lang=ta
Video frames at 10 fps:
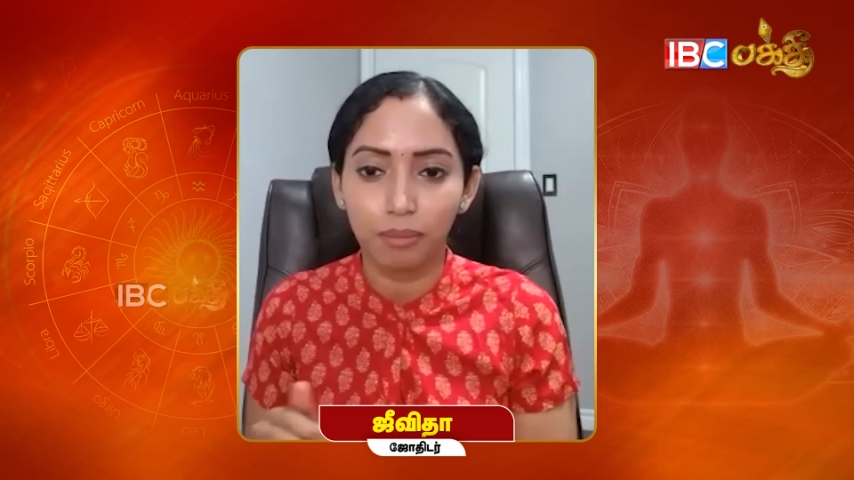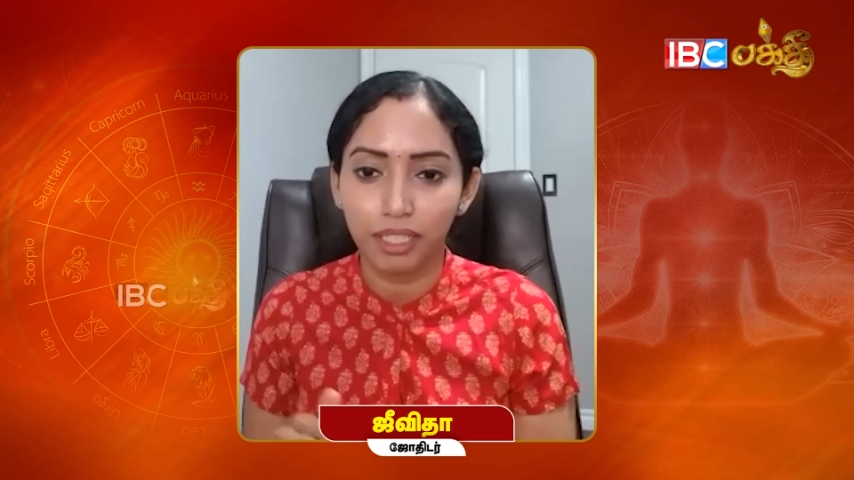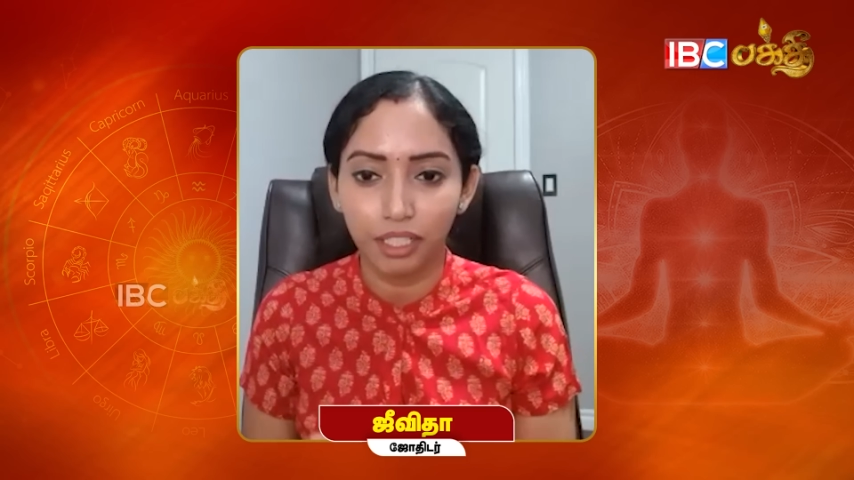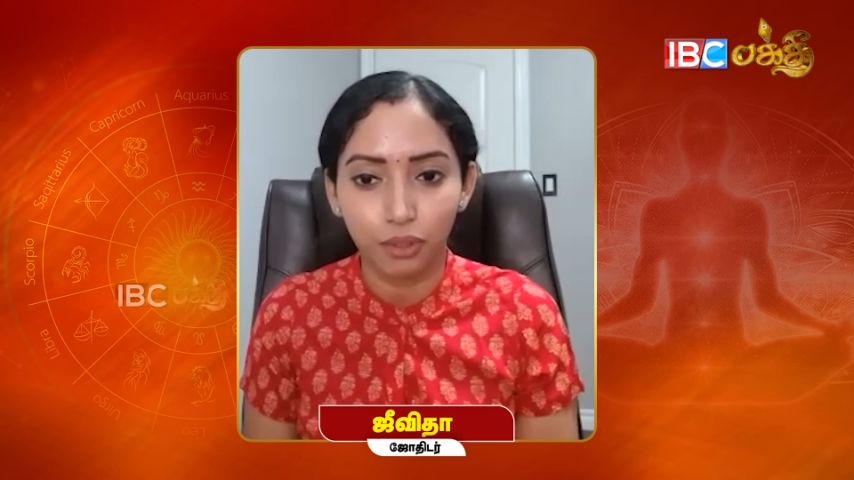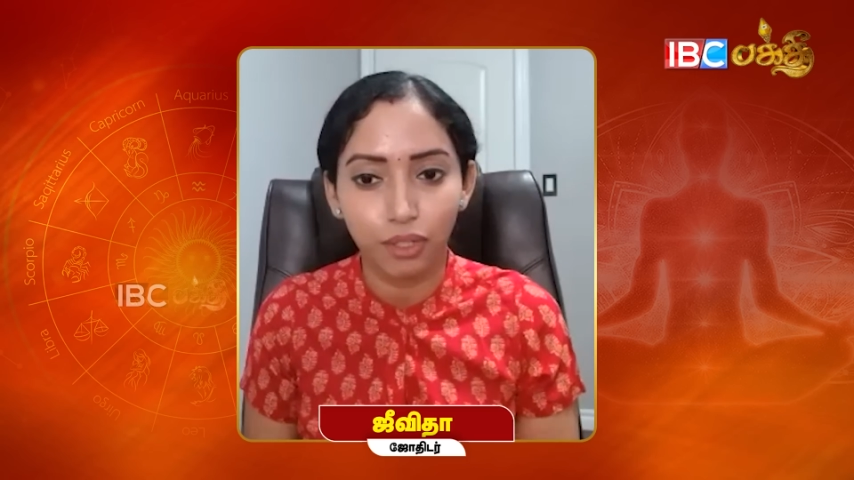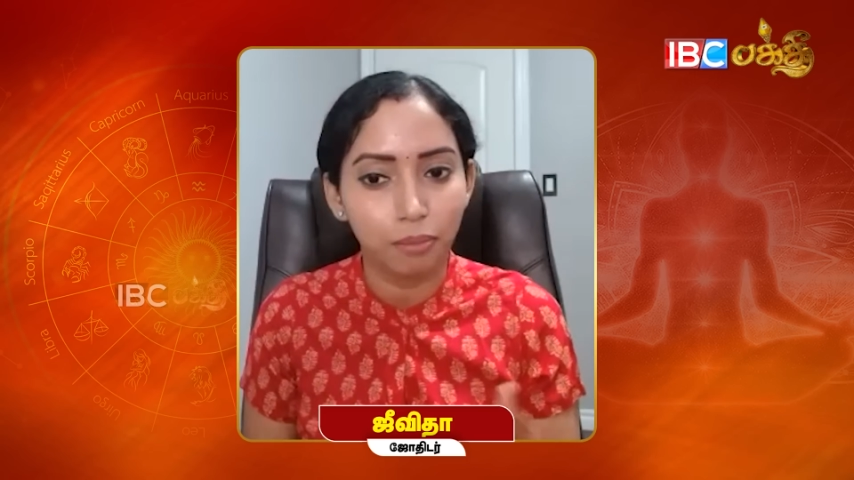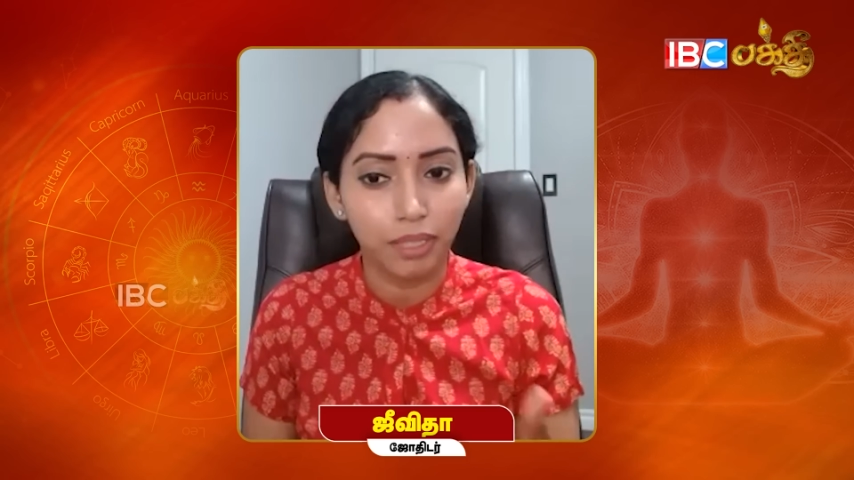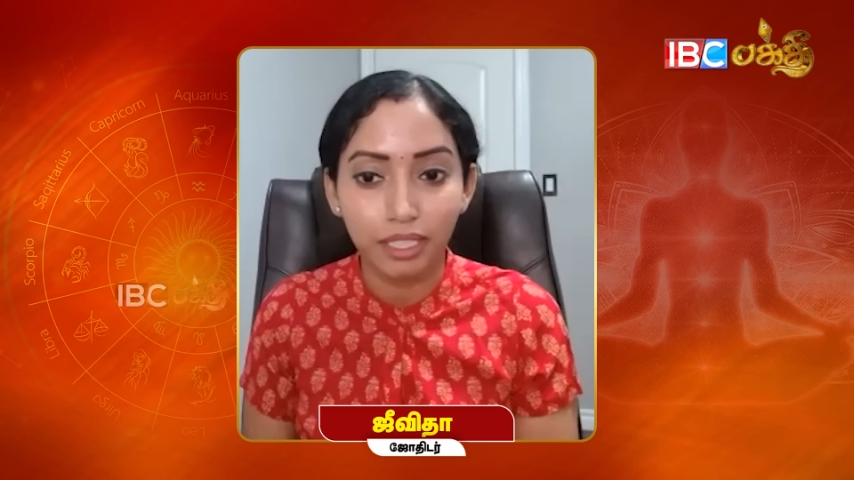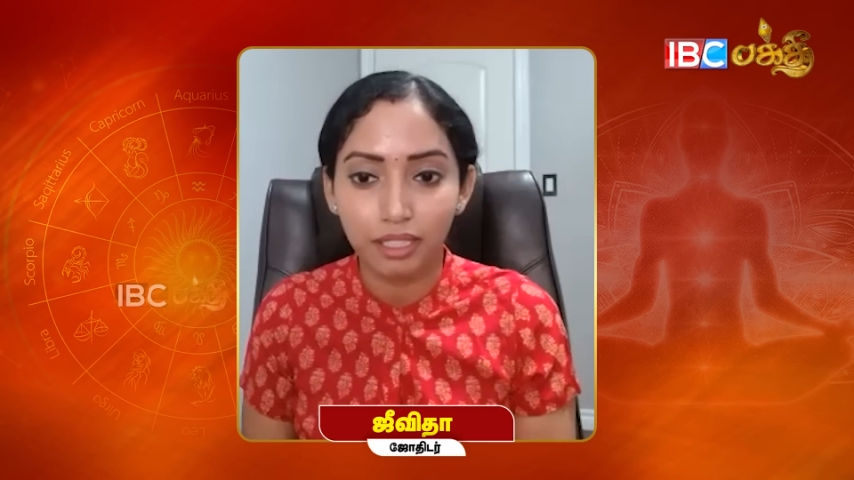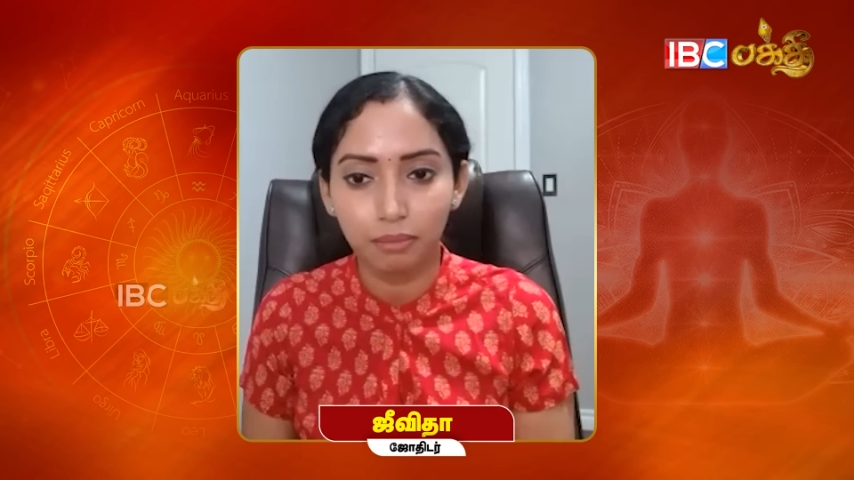மாதிரி இருக்கும்
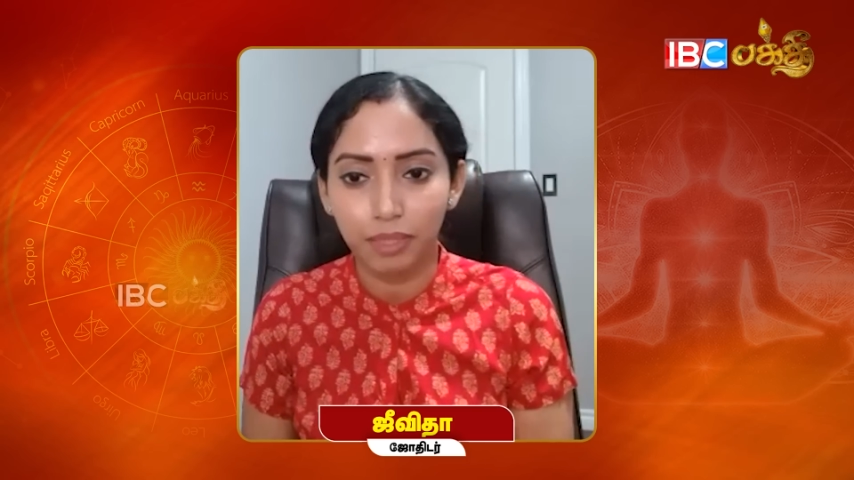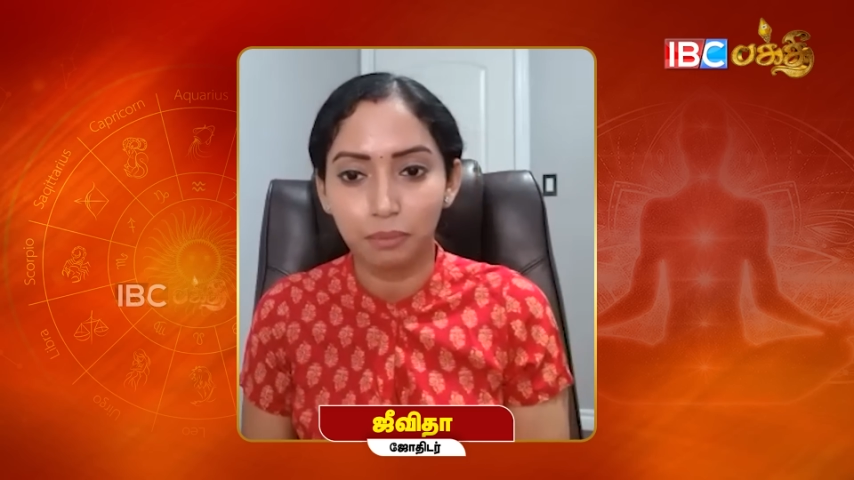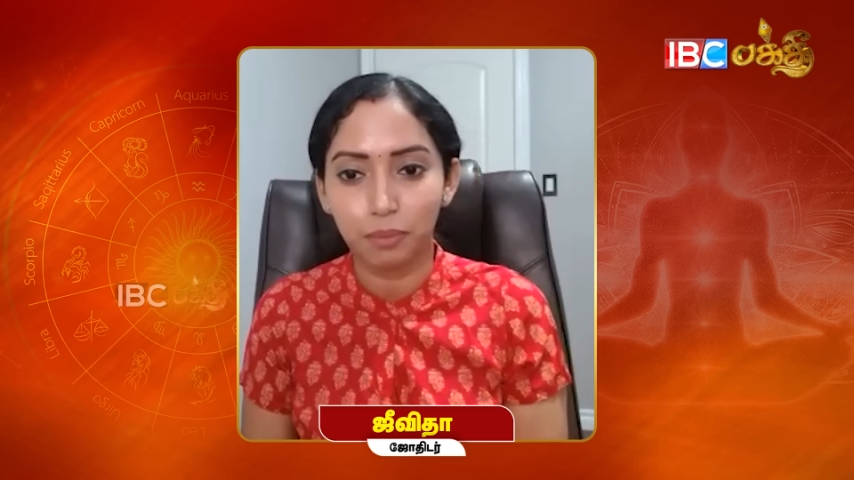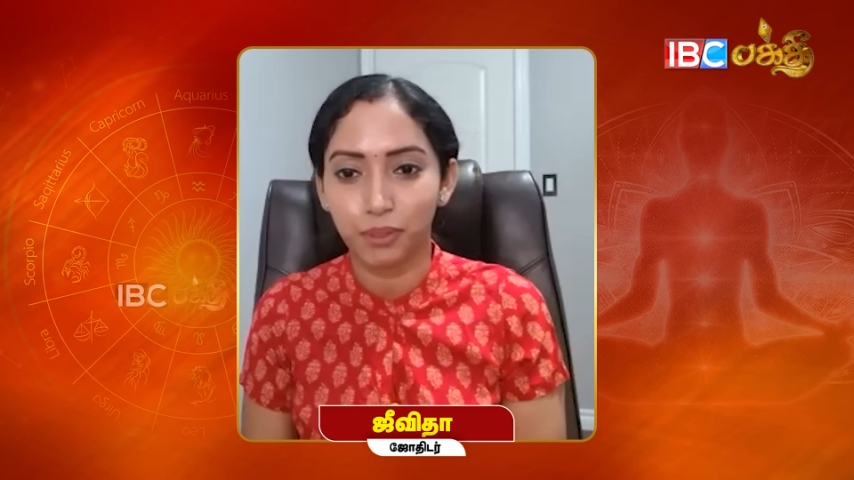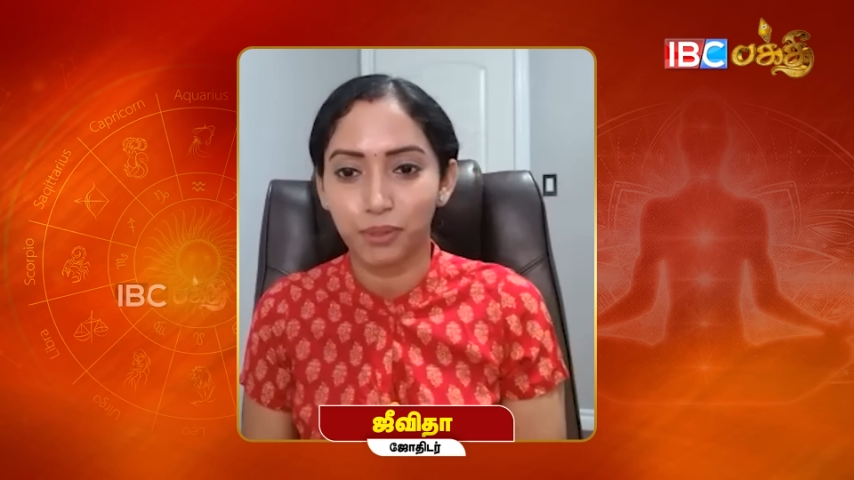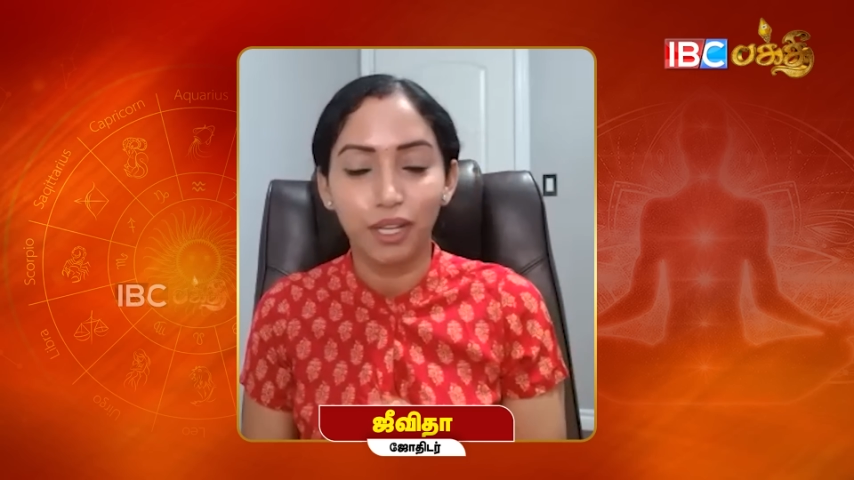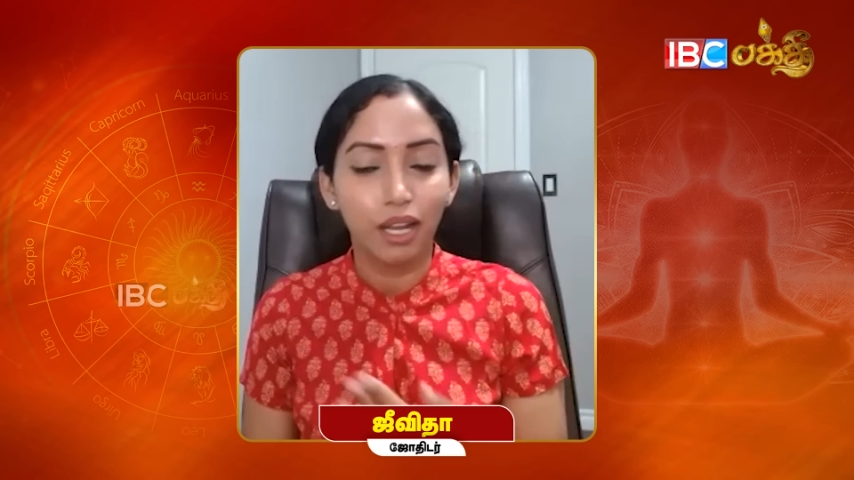அப்படின்றத மீன் பண்ணும்